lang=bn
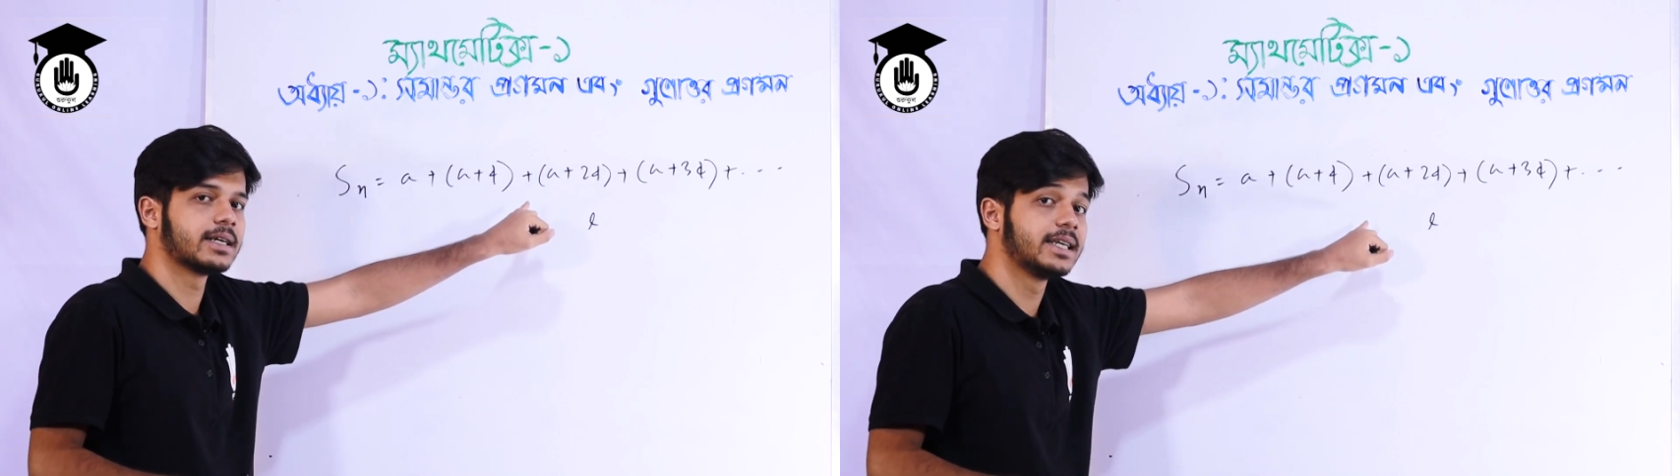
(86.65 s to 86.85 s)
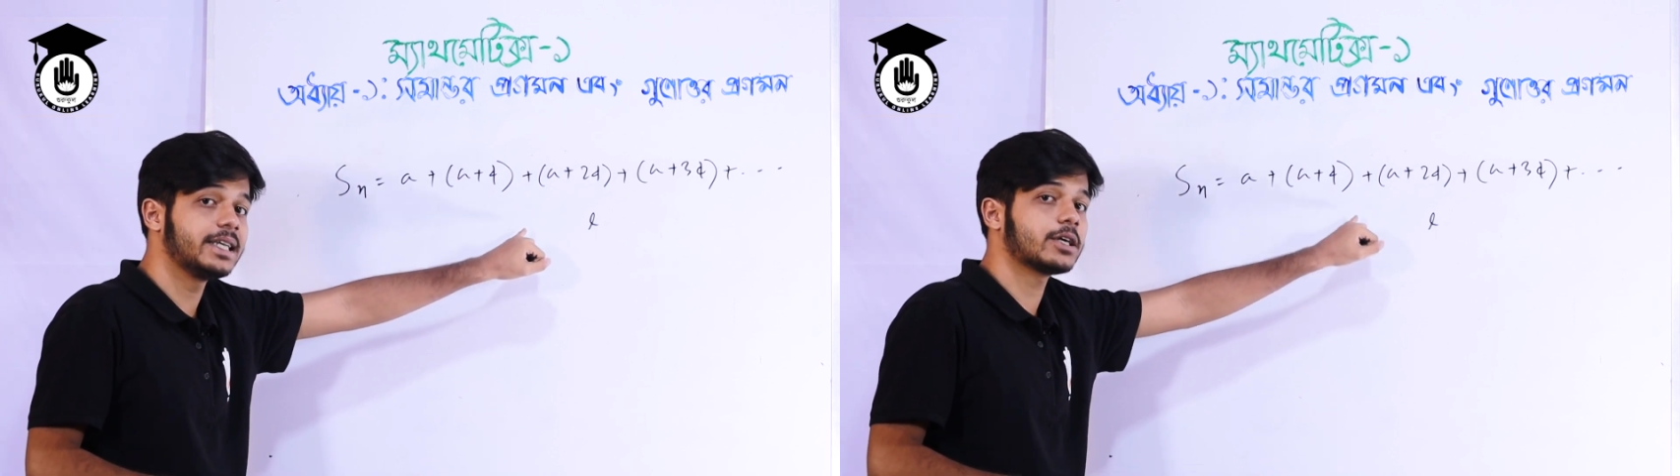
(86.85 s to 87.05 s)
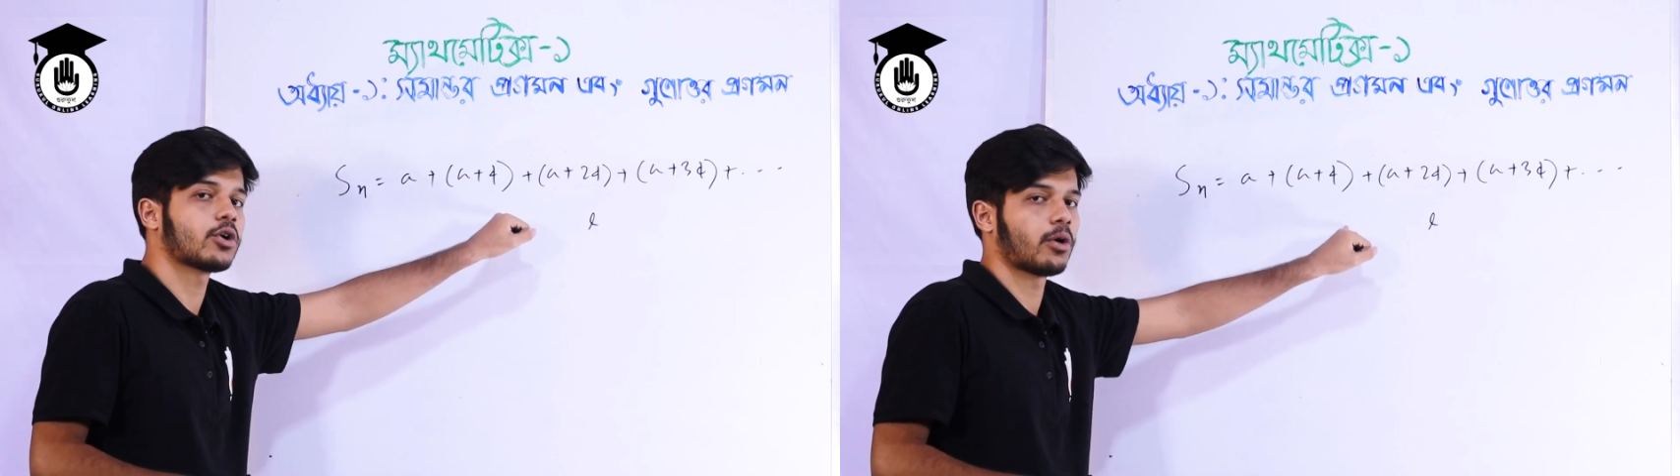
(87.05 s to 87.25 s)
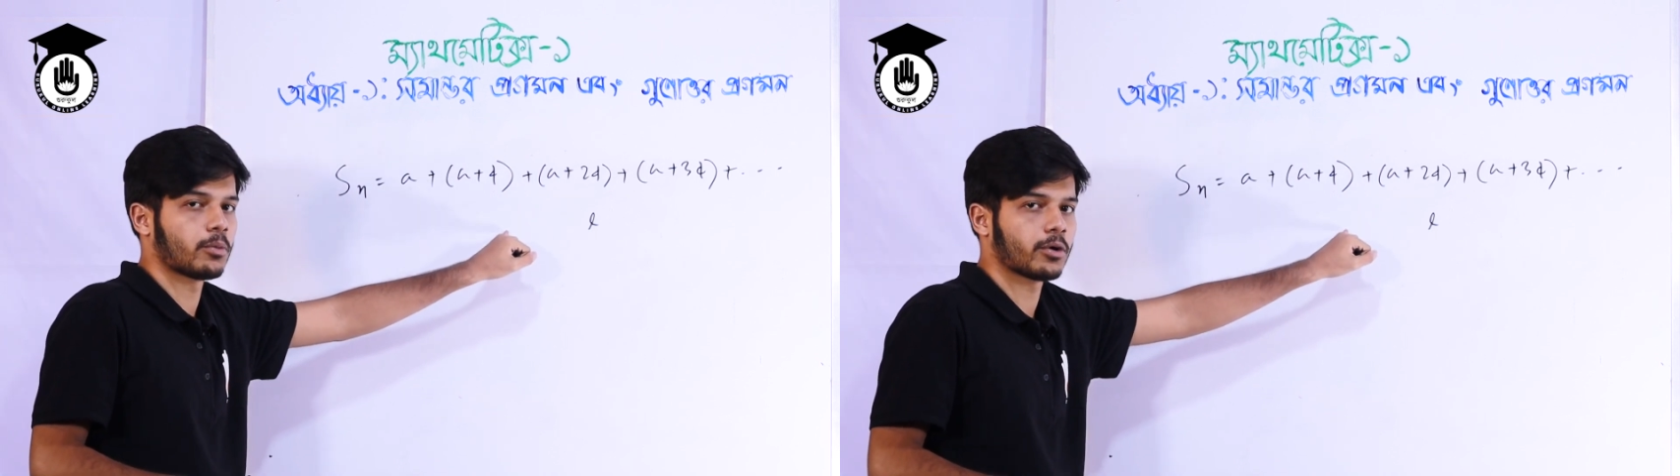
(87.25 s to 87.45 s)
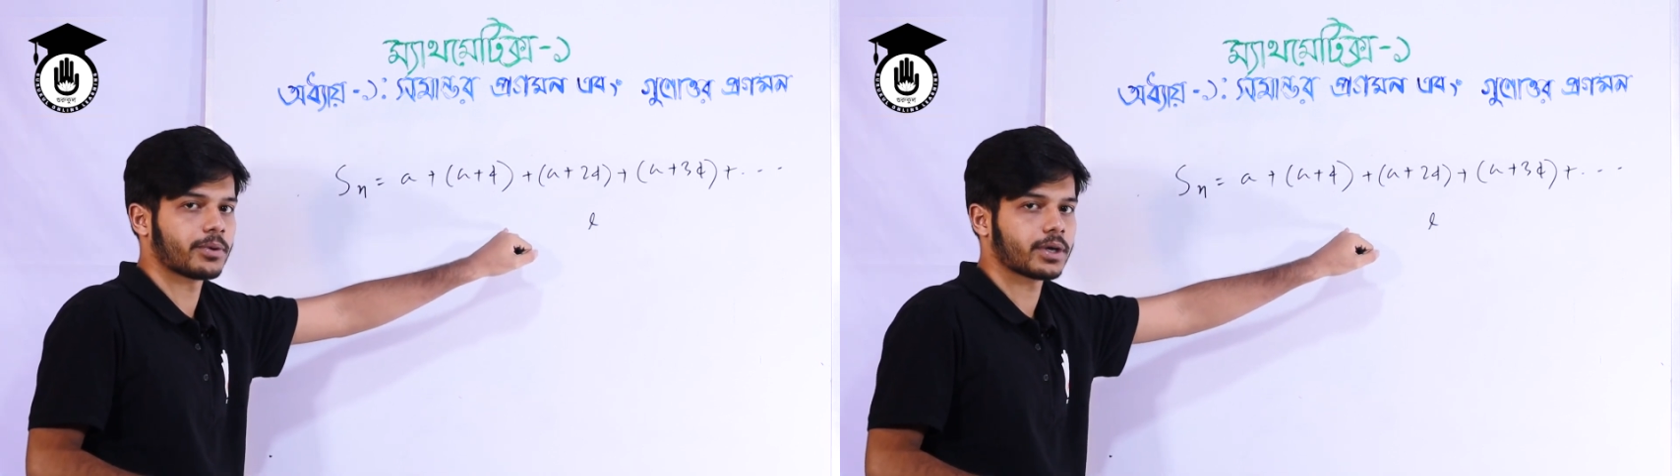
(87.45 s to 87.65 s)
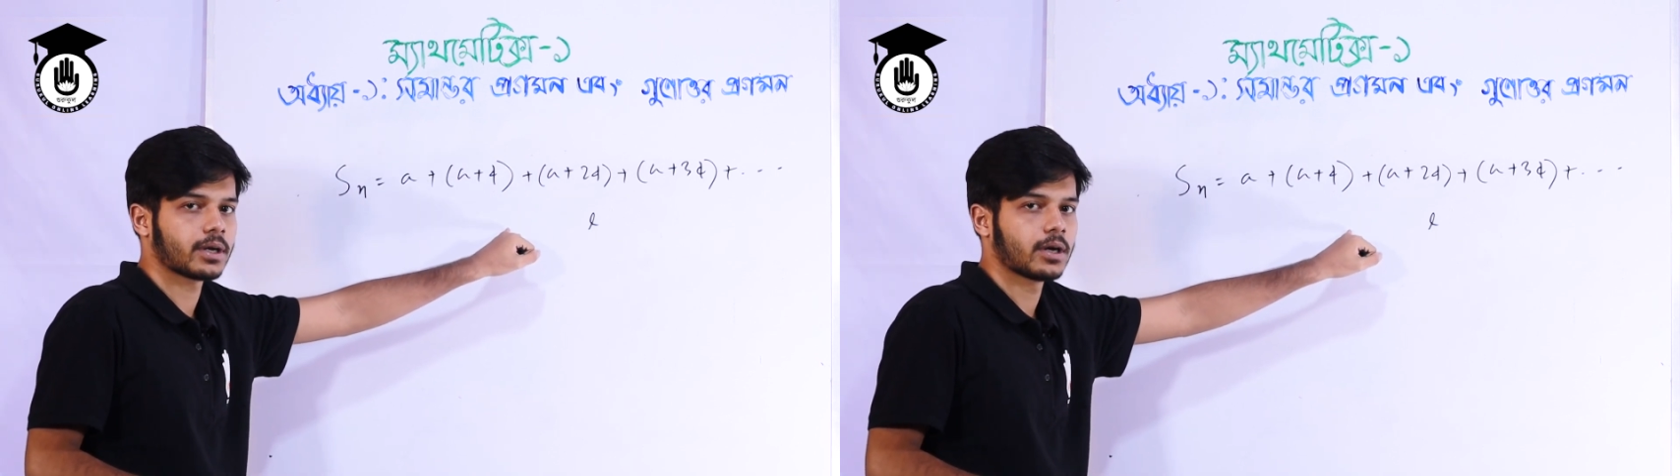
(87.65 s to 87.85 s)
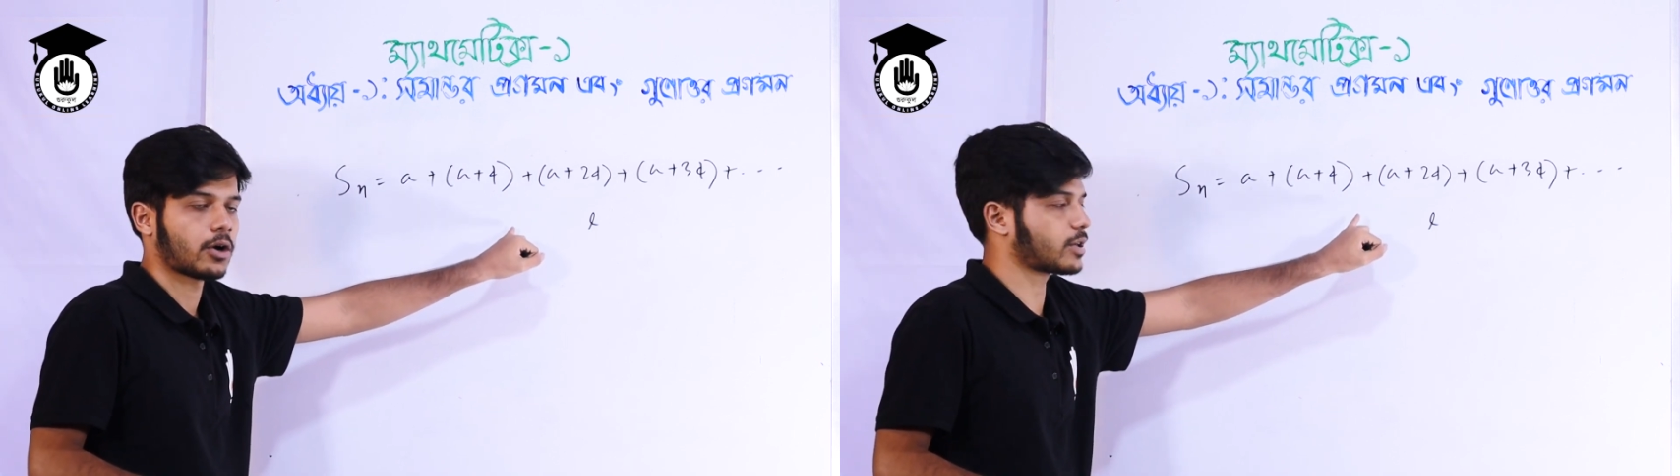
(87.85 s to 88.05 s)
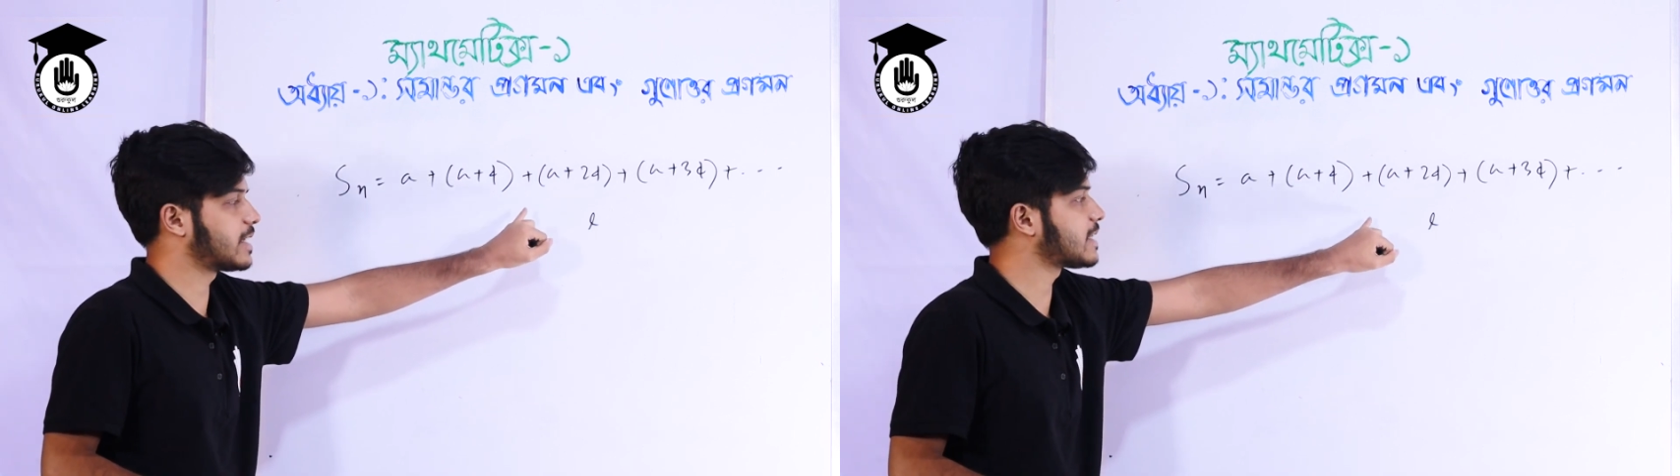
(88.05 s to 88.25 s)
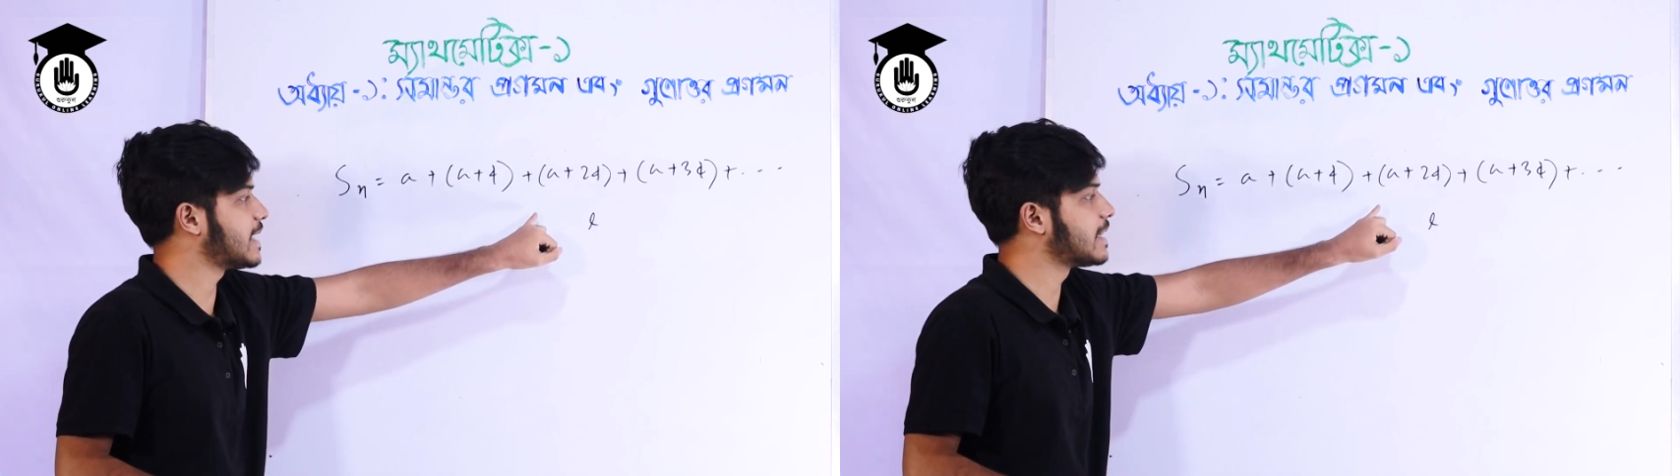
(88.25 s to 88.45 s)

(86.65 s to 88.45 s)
ডি কম হবে অর্থাৎ